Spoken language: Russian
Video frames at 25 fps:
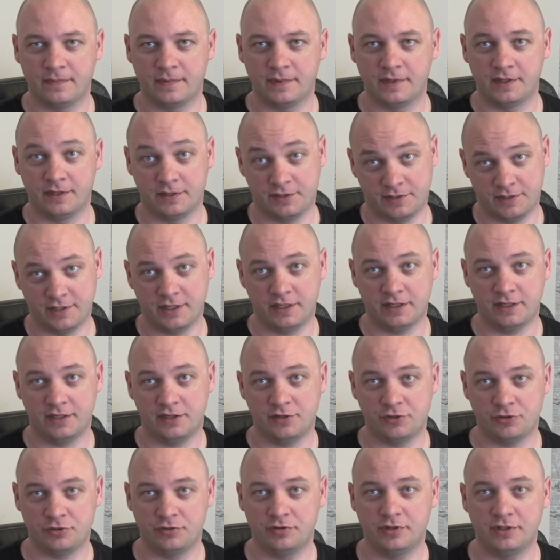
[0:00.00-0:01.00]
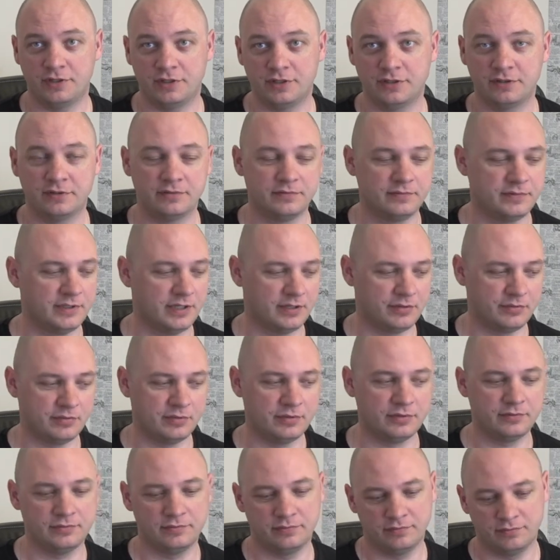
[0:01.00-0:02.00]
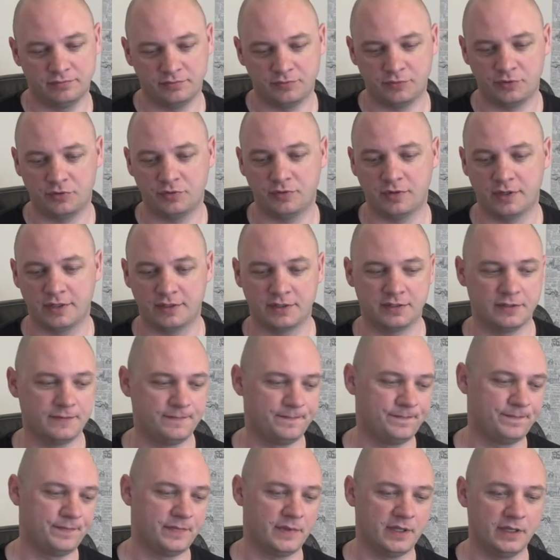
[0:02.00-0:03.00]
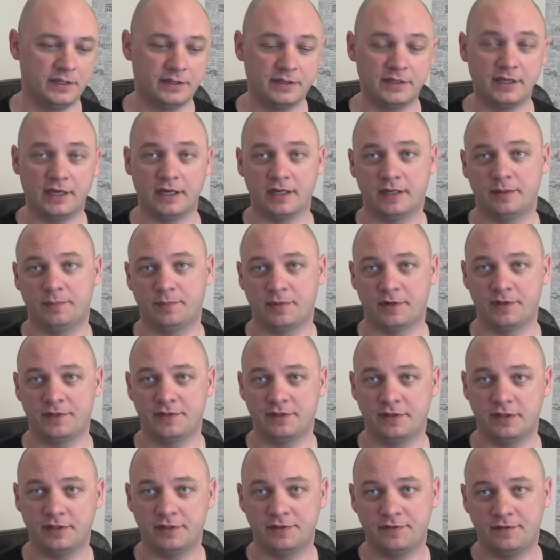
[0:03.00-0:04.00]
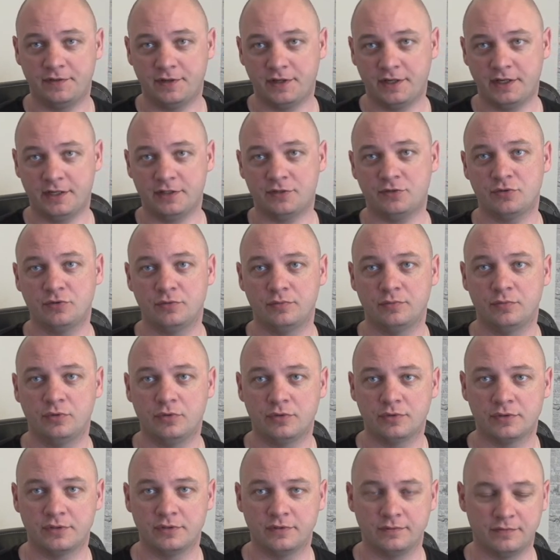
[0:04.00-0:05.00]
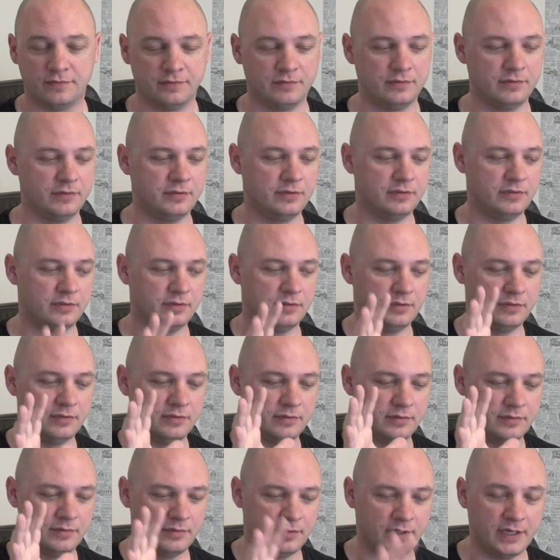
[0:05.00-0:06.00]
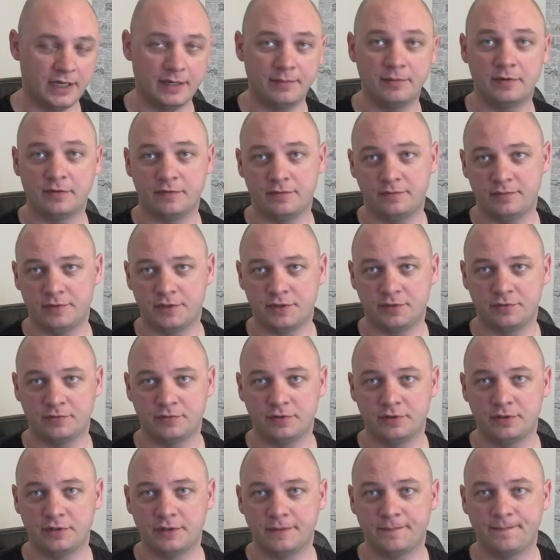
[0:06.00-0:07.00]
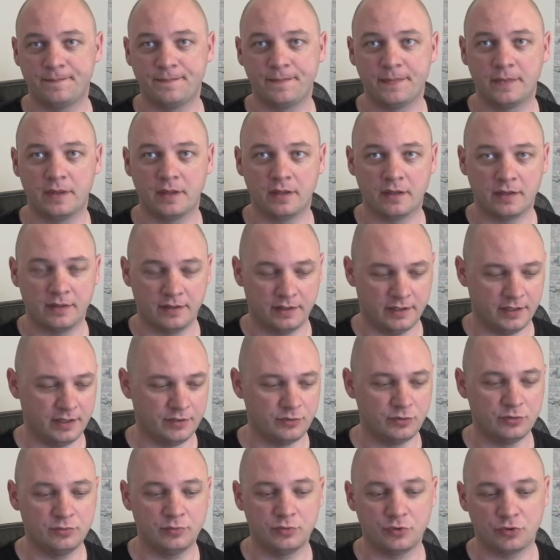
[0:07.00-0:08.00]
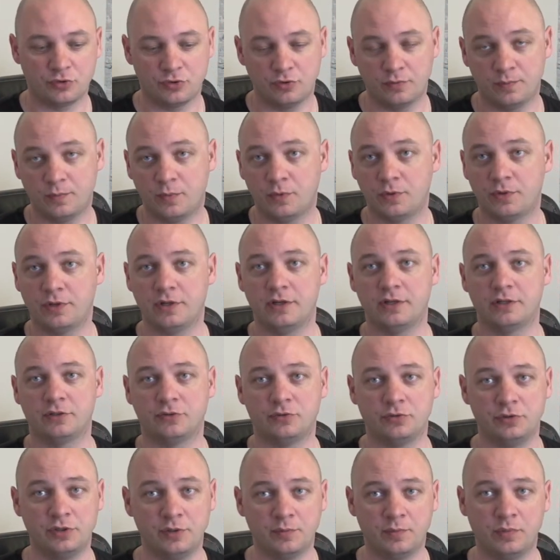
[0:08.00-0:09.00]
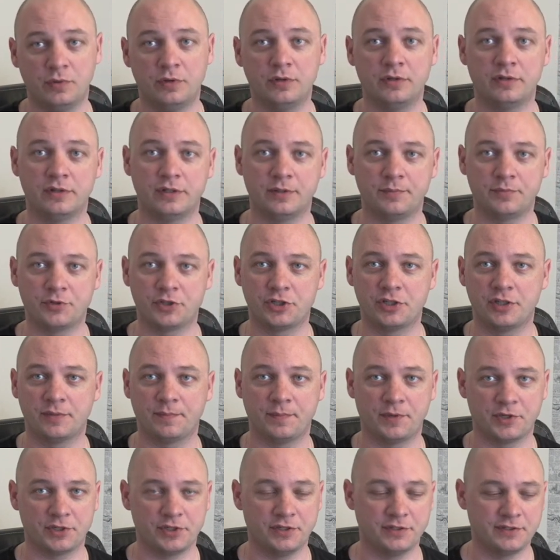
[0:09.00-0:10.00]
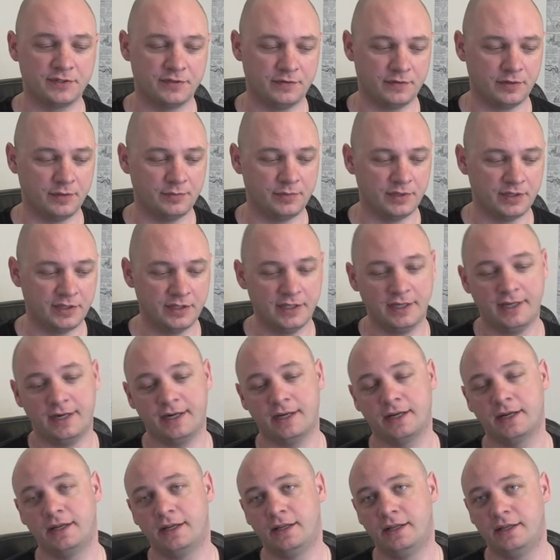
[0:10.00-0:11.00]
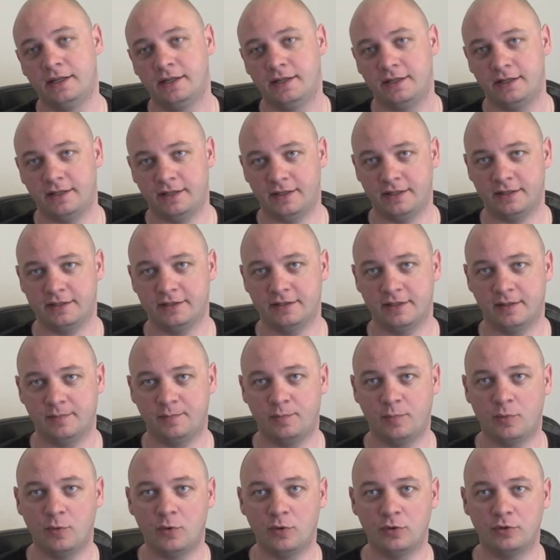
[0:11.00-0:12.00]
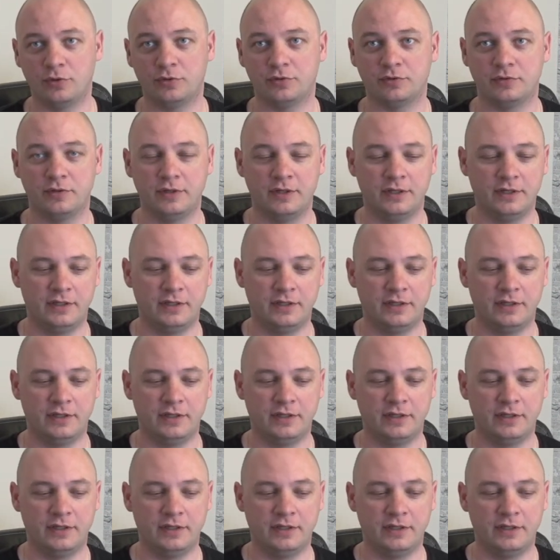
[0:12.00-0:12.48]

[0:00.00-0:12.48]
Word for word: Это, кстати, еще один такой нюанс. Итак, про классификацию боксов, э, армов мы сегодня, я думаю, что поняли. Кто не понял, напишите, пожалуйста, в комментариях. Я дополню